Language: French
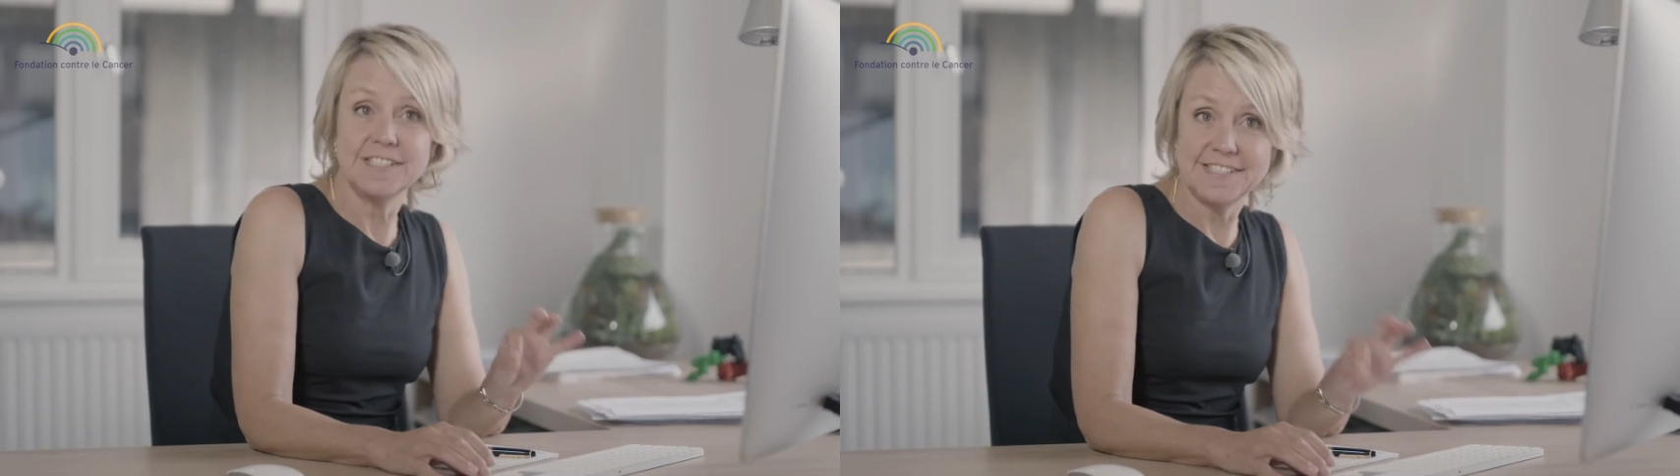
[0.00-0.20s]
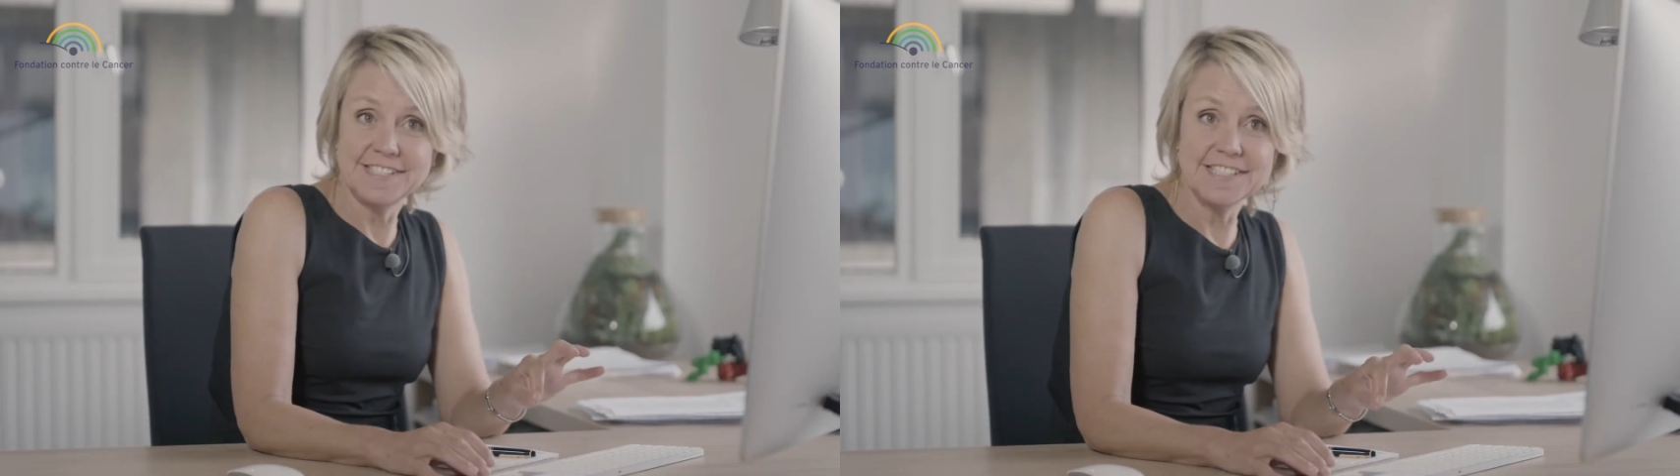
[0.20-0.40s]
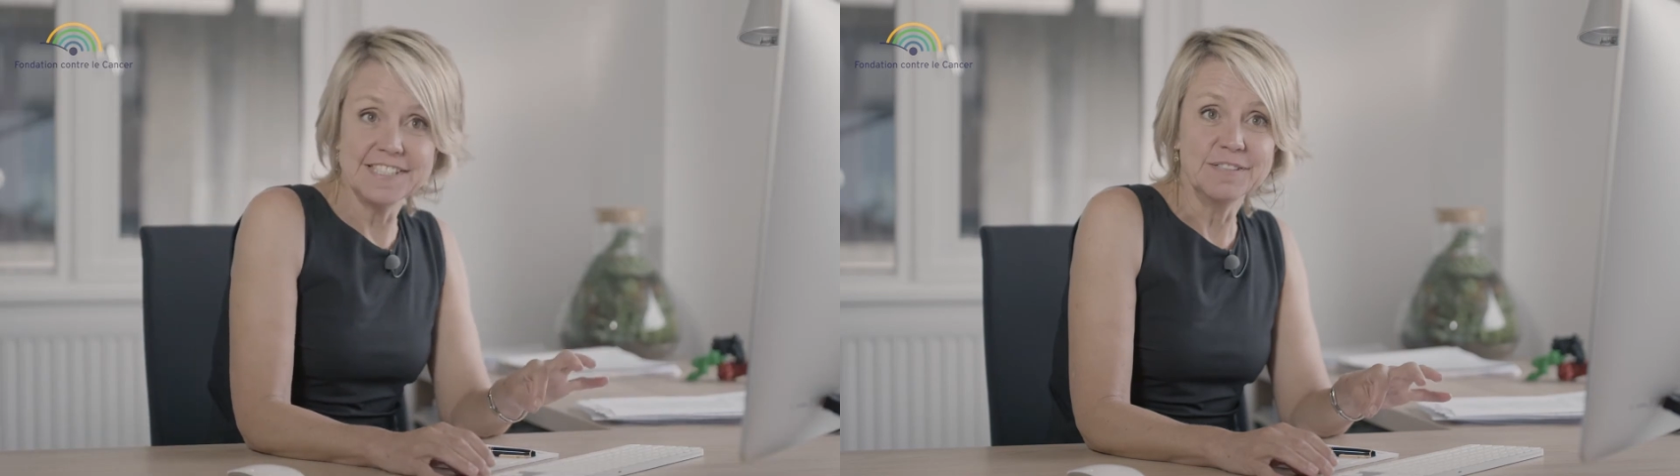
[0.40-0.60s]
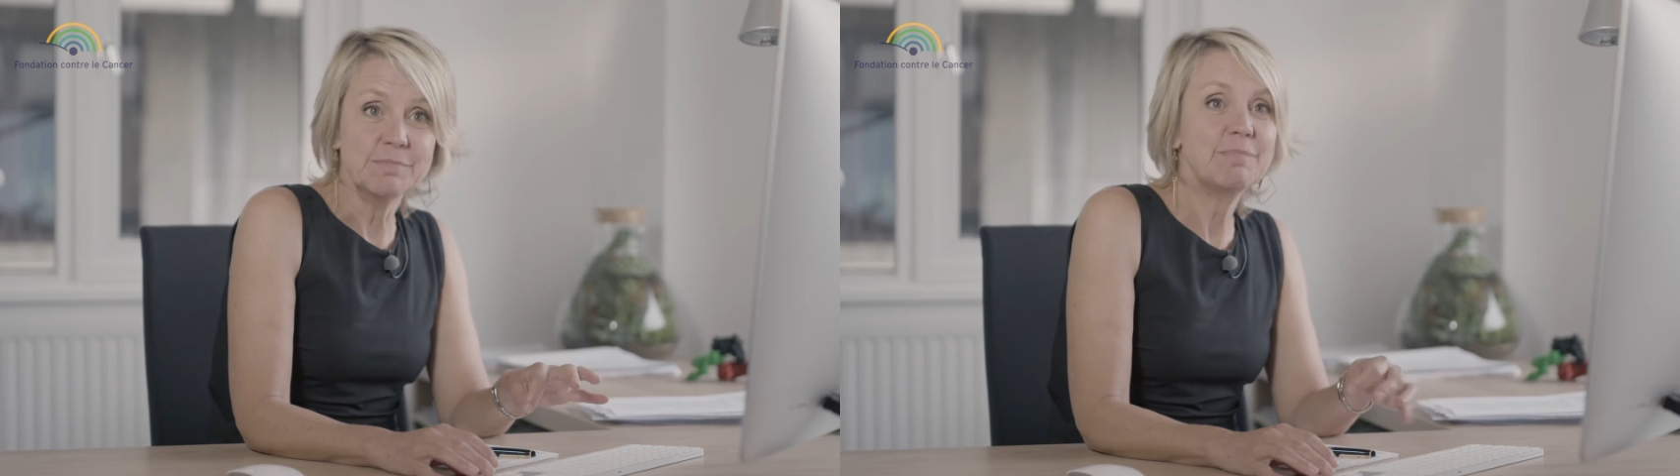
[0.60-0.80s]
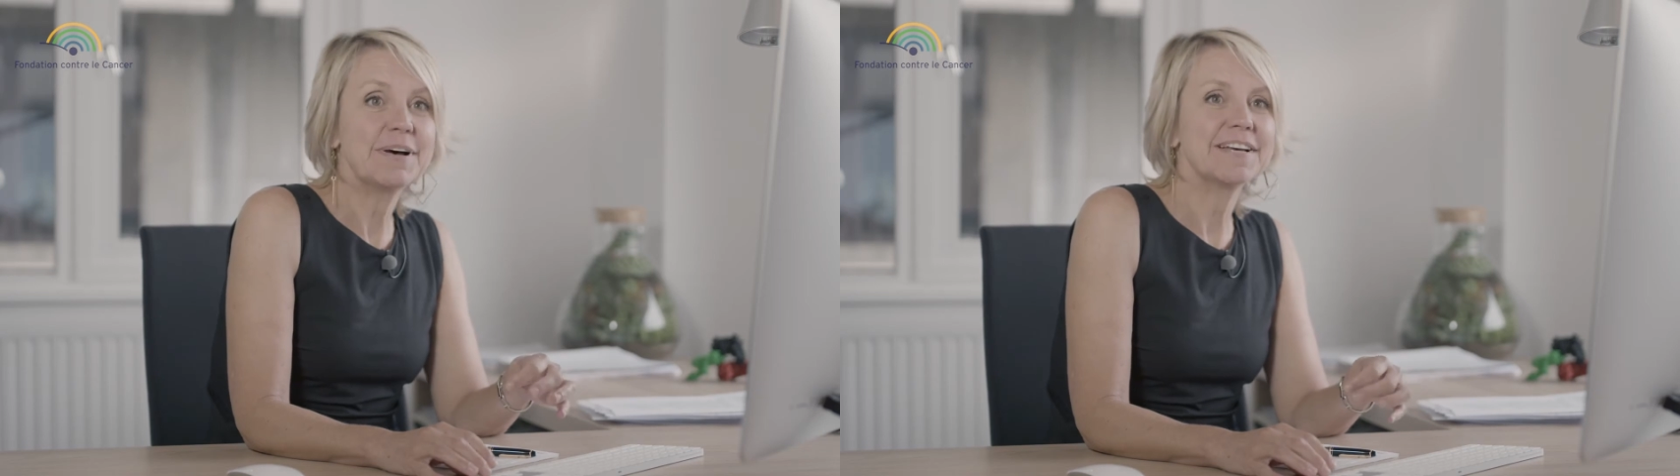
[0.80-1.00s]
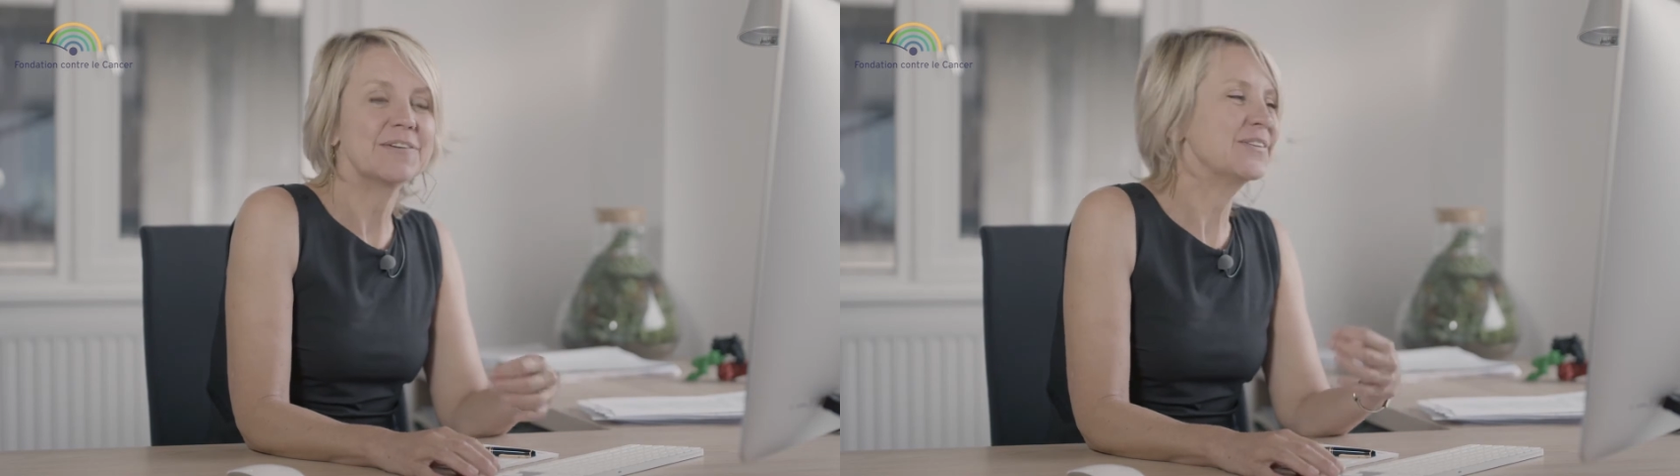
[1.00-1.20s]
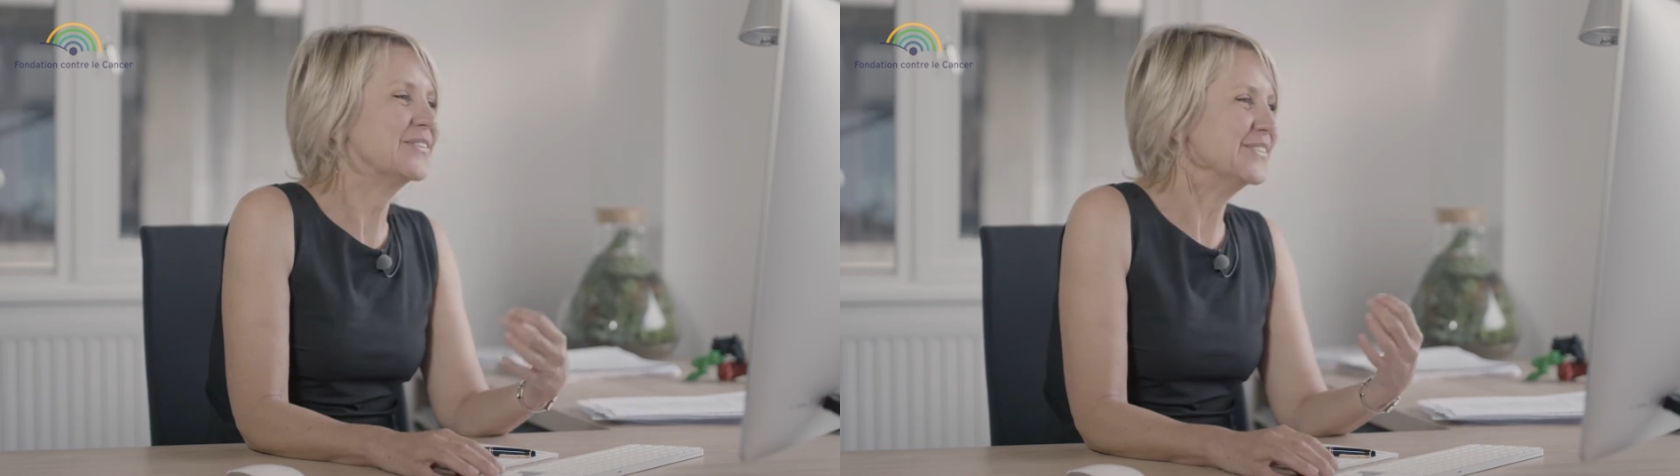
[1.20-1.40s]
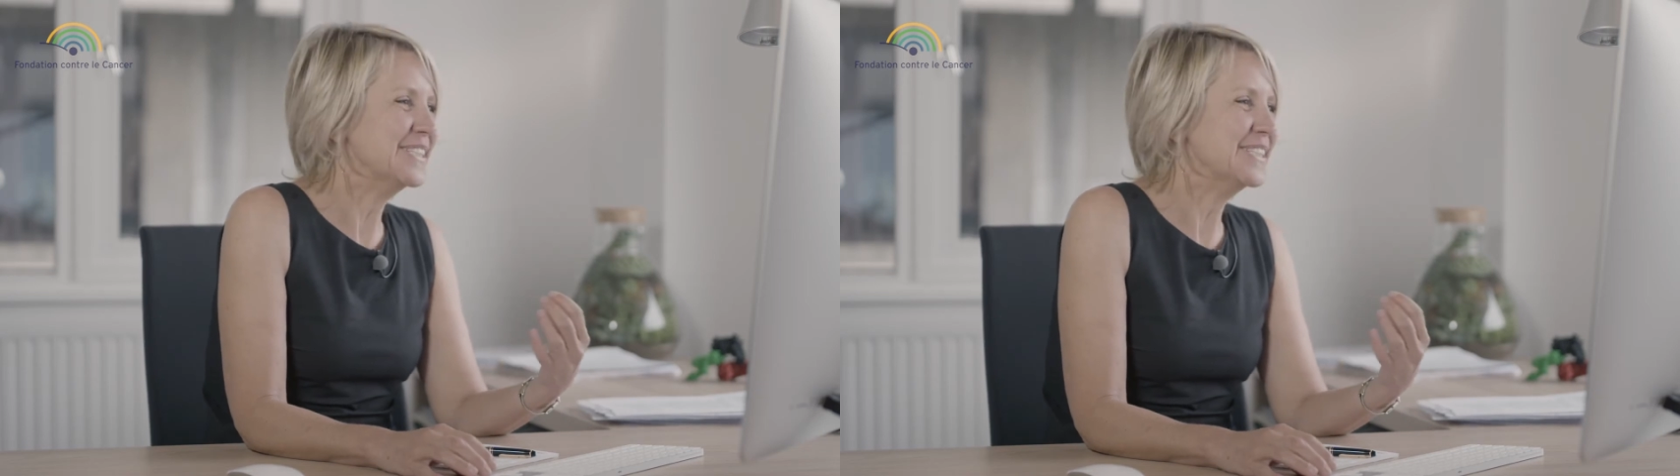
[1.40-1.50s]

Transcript: ici par euh,